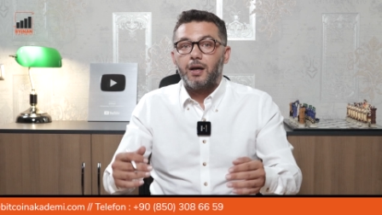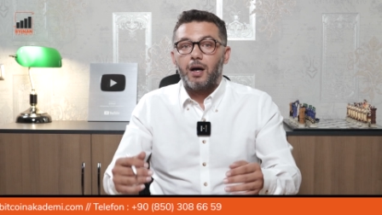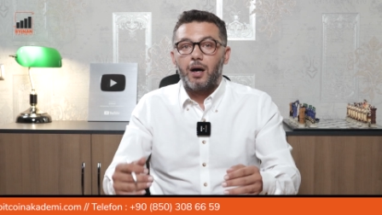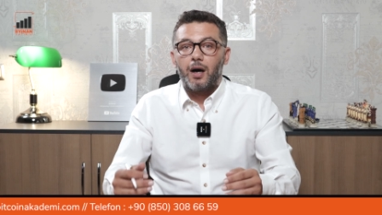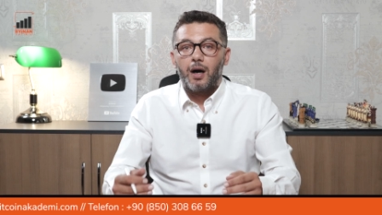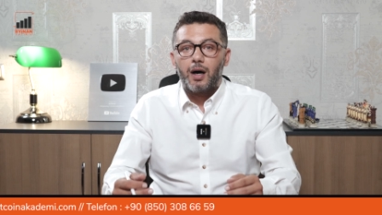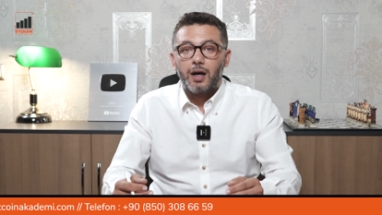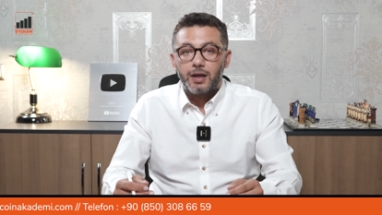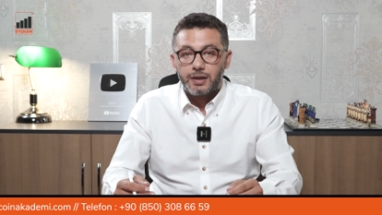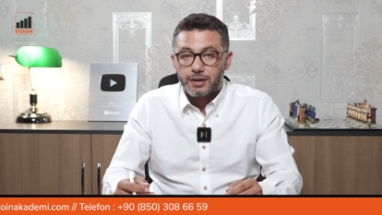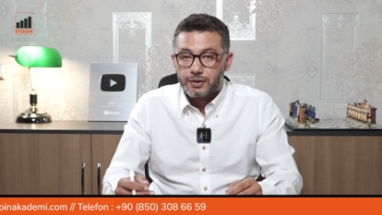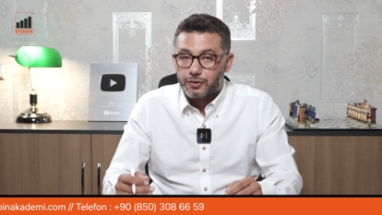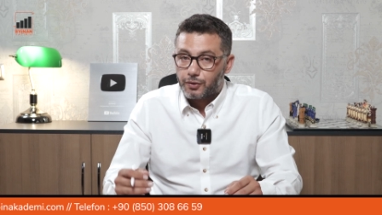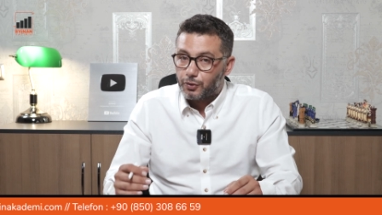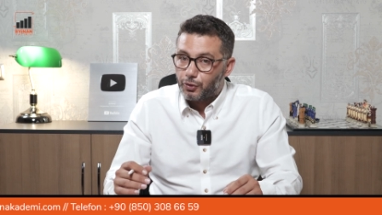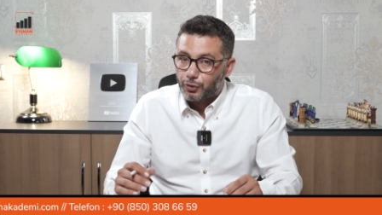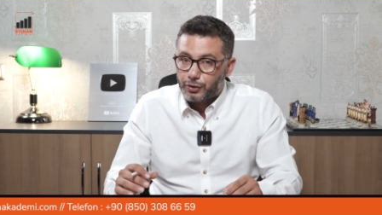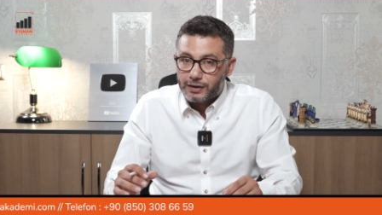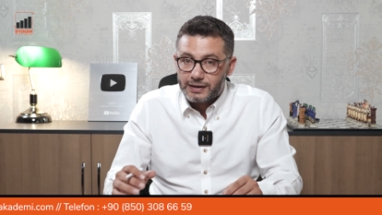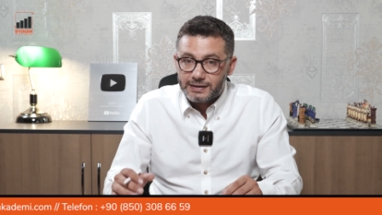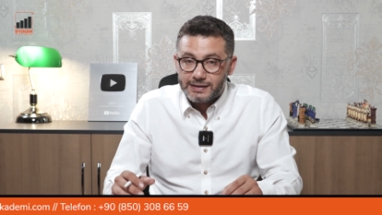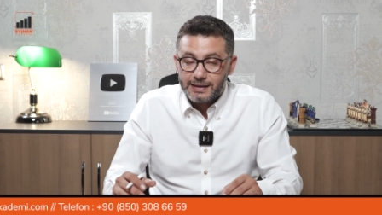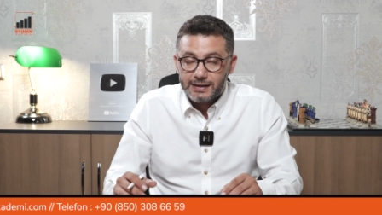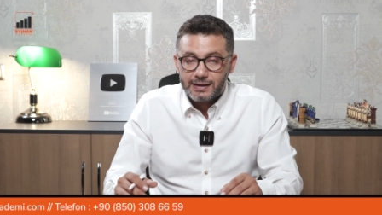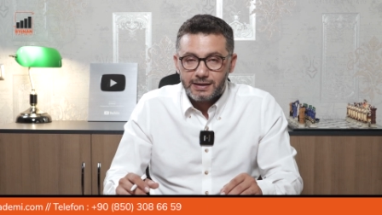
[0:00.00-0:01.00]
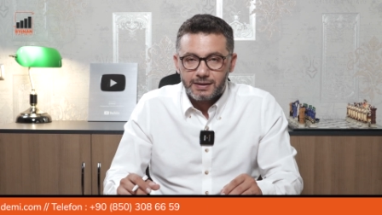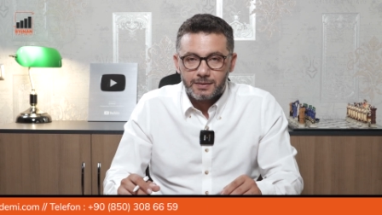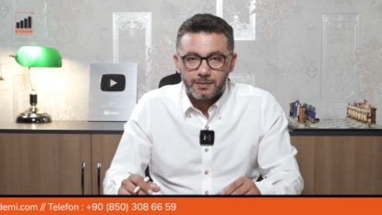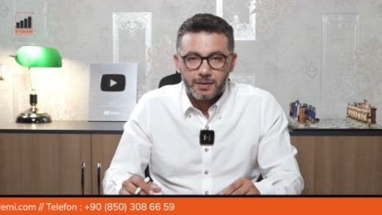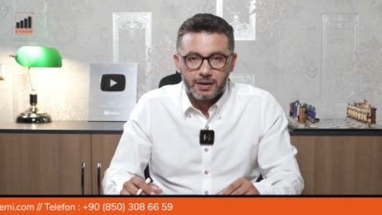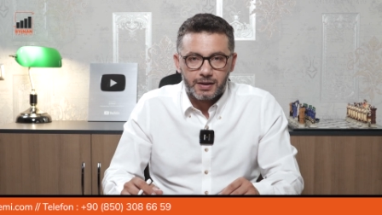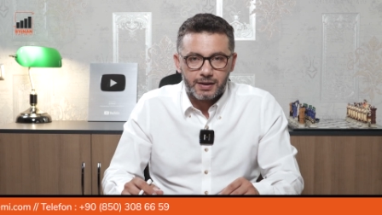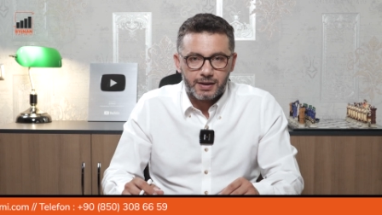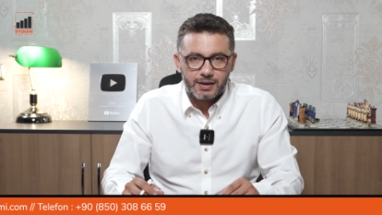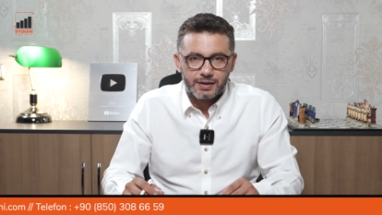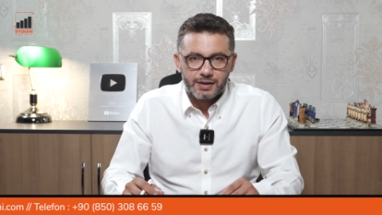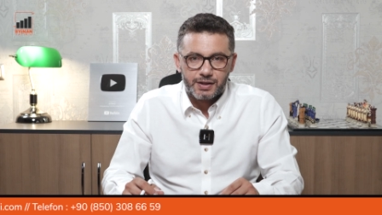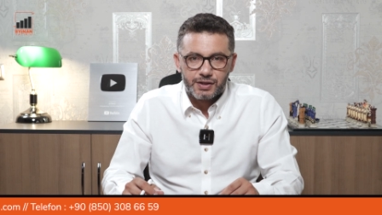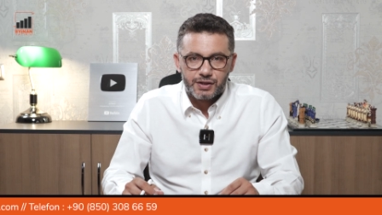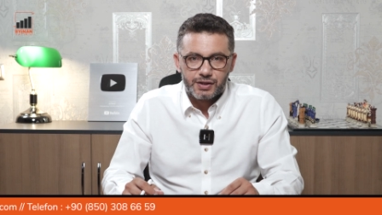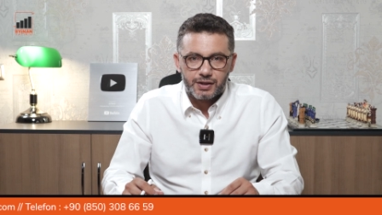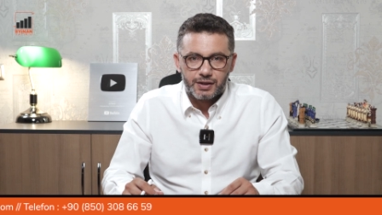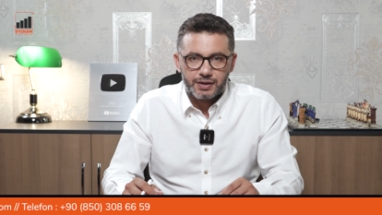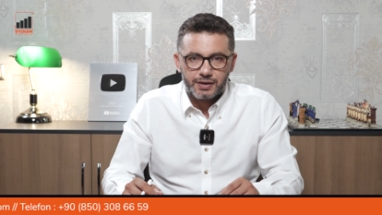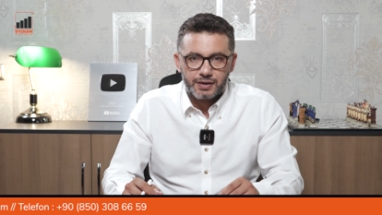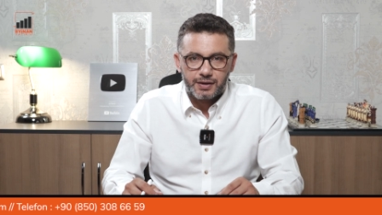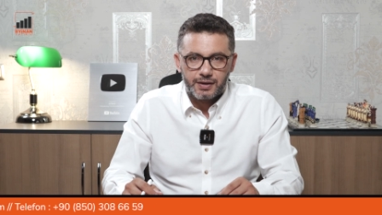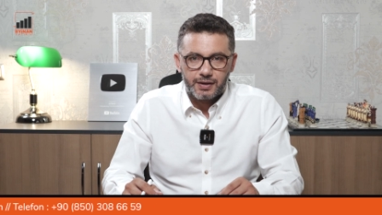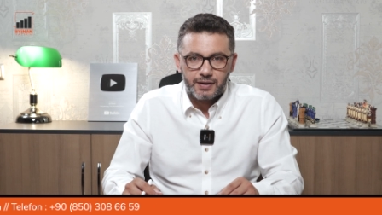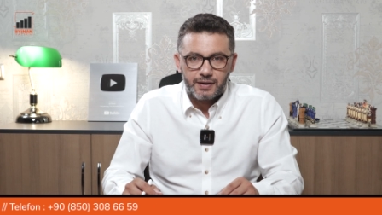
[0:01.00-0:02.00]
Hayır öyle değildim
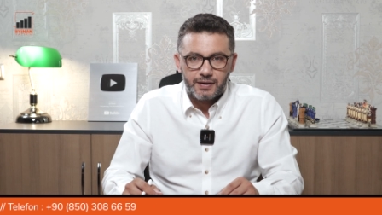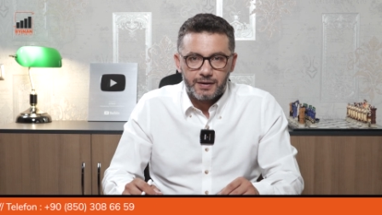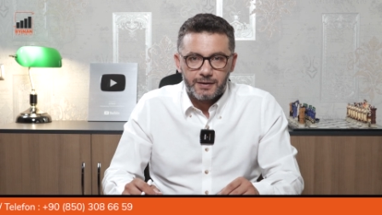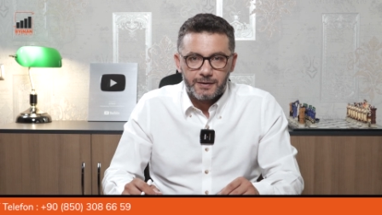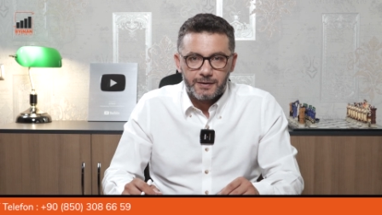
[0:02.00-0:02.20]
arkadaşlar.